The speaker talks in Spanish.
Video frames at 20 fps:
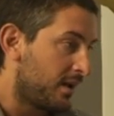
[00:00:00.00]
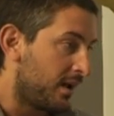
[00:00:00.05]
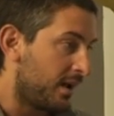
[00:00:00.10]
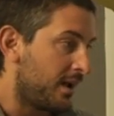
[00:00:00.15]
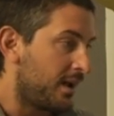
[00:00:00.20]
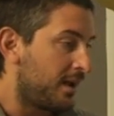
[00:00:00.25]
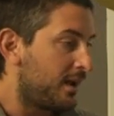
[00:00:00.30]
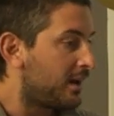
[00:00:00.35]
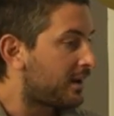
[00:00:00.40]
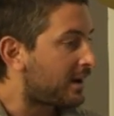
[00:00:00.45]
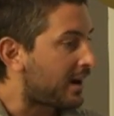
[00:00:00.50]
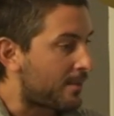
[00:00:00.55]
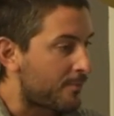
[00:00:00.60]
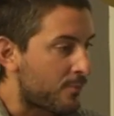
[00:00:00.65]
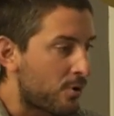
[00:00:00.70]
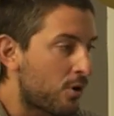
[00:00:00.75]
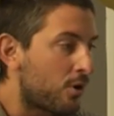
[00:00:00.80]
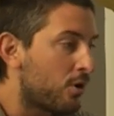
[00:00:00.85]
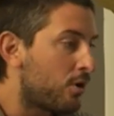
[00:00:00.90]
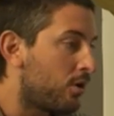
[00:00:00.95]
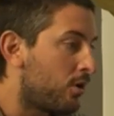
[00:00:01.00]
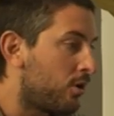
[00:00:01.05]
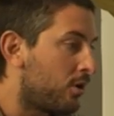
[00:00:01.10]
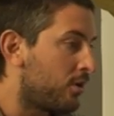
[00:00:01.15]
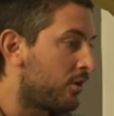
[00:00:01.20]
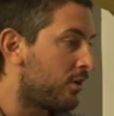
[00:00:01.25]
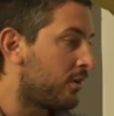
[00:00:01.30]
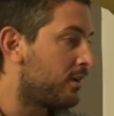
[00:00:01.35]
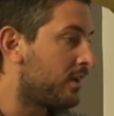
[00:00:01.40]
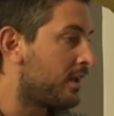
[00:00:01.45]
Eh,
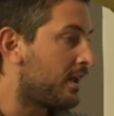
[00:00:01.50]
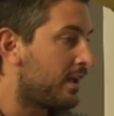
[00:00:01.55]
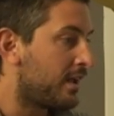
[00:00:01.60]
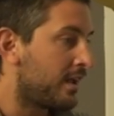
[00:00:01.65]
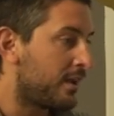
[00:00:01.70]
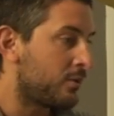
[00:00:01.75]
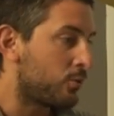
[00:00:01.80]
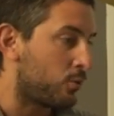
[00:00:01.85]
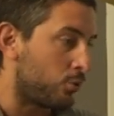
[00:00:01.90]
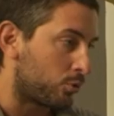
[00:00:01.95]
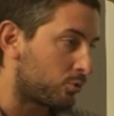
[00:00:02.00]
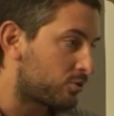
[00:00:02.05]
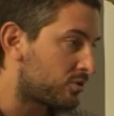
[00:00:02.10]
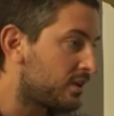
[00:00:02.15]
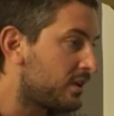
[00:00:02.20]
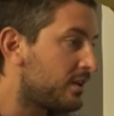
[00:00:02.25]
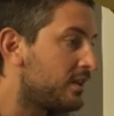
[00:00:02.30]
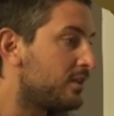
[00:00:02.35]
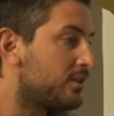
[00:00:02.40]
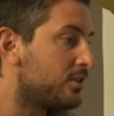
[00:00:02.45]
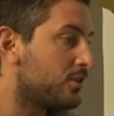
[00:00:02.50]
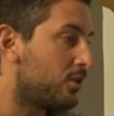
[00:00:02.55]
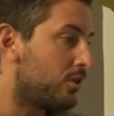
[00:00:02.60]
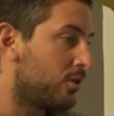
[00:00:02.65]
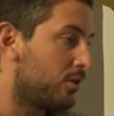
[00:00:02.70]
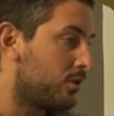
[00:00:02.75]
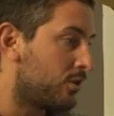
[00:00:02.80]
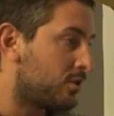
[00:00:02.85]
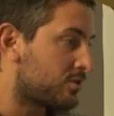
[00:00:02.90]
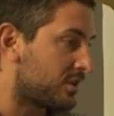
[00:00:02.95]
jamón, eh,
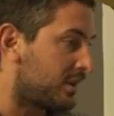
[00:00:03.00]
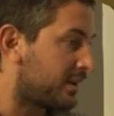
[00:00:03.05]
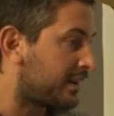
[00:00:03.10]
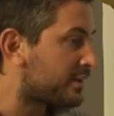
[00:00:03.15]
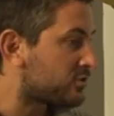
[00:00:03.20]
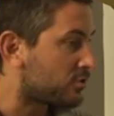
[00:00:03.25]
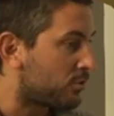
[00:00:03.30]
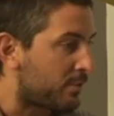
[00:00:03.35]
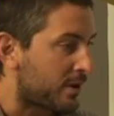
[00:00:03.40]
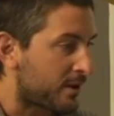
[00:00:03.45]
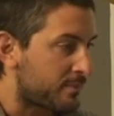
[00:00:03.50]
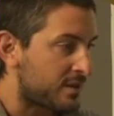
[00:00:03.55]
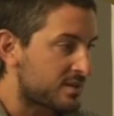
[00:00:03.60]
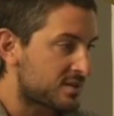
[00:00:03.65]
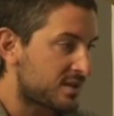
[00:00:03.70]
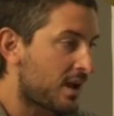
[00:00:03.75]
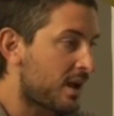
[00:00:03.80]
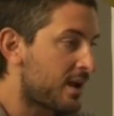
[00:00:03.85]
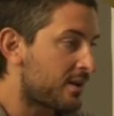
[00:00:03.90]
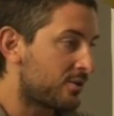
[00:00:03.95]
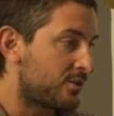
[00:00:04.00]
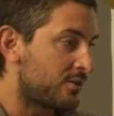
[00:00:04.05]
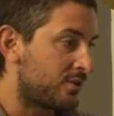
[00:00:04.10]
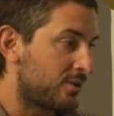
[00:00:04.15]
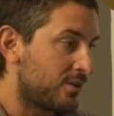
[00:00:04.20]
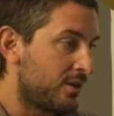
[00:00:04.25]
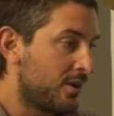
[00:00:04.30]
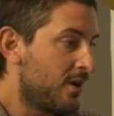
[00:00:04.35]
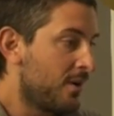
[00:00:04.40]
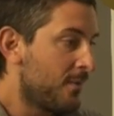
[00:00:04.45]
encurtidos, el queso
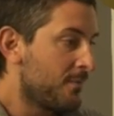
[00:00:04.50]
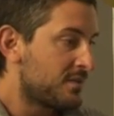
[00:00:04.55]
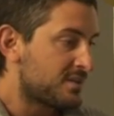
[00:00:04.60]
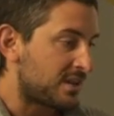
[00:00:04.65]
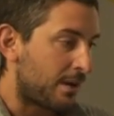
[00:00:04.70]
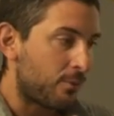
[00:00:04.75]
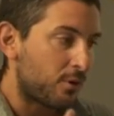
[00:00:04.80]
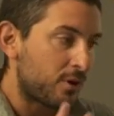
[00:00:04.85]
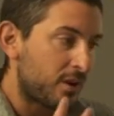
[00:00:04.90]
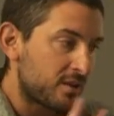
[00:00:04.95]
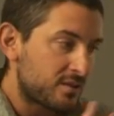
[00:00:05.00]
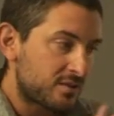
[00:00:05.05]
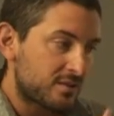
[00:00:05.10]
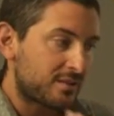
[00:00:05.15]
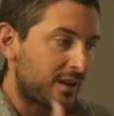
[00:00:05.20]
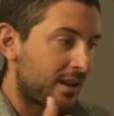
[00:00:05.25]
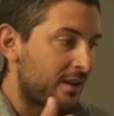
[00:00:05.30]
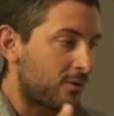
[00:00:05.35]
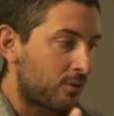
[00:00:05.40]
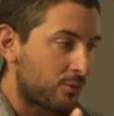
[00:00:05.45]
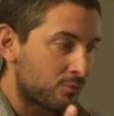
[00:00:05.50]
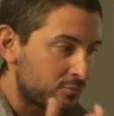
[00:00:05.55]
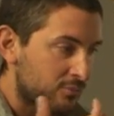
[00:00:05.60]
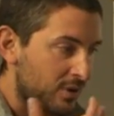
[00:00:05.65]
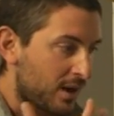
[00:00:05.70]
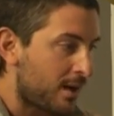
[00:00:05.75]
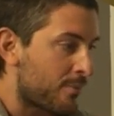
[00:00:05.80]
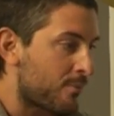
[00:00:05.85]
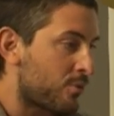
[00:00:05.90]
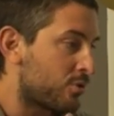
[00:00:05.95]
parmesano, sabores que
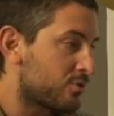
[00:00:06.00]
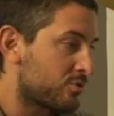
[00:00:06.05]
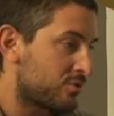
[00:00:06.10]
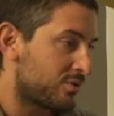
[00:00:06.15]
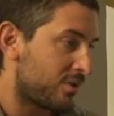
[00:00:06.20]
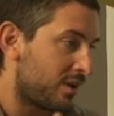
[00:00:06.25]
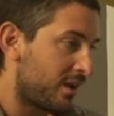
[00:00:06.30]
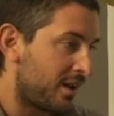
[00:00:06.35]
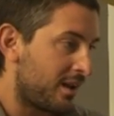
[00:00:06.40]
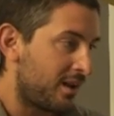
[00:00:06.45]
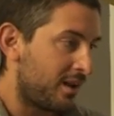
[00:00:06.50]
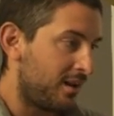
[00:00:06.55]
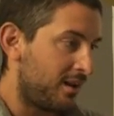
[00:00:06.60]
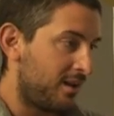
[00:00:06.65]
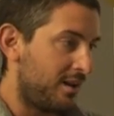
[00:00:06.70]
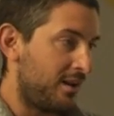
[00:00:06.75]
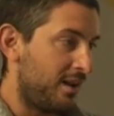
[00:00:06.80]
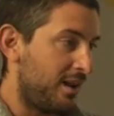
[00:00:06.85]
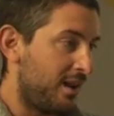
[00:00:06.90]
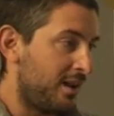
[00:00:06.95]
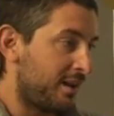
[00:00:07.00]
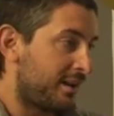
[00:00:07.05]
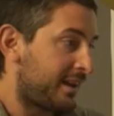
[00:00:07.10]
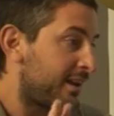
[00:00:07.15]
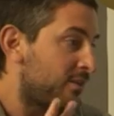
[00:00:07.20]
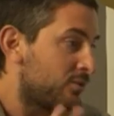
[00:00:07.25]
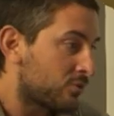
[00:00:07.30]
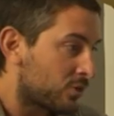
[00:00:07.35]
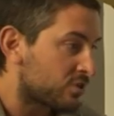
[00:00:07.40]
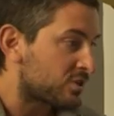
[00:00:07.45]
encontramos el,
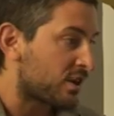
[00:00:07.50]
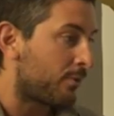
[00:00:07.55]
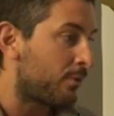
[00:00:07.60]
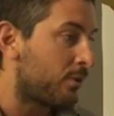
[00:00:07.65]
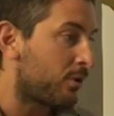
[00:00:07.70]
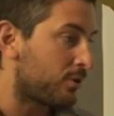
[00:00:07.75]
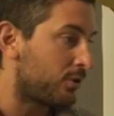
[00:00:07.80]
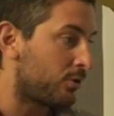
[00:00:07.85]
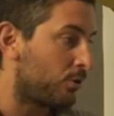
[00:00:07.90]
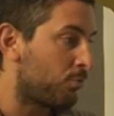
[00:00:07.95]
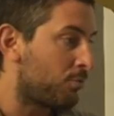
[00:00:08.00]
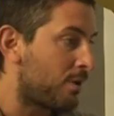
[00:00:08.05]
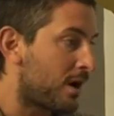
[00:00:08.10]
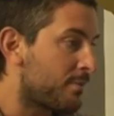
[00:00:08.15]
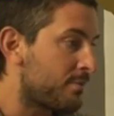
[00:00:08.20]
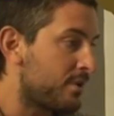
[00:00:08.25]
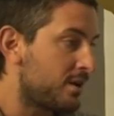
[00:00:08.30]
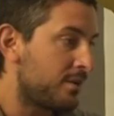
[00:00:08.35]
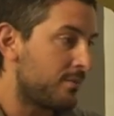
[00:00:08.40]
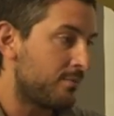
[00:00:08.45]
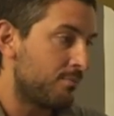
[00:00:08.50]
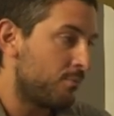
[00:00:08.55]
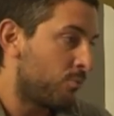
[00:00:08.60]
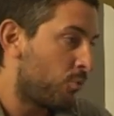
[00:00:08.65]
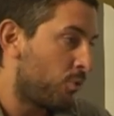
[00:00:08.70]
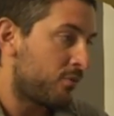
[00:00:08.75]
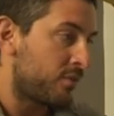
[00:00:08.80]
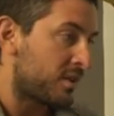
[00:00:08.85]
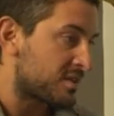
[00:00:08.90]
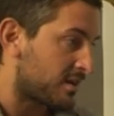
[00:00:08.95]
quinto sabor del umami
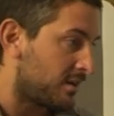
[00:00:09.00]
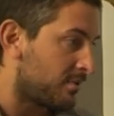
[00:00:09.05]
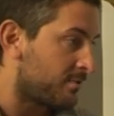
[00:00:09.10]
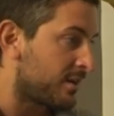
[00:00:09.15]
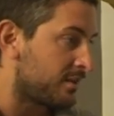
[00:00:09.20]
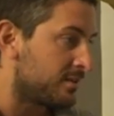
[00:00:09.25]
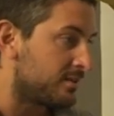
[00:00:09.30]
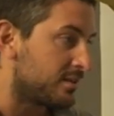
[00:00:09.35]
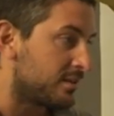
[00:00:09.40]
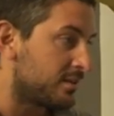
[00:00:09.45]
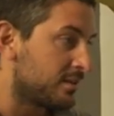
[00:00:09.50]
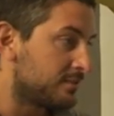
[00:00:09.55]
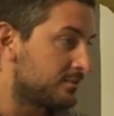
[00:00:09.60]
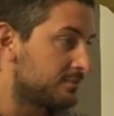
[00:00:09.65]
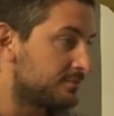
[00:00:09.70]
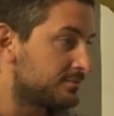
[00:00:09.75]
muy fácilmente.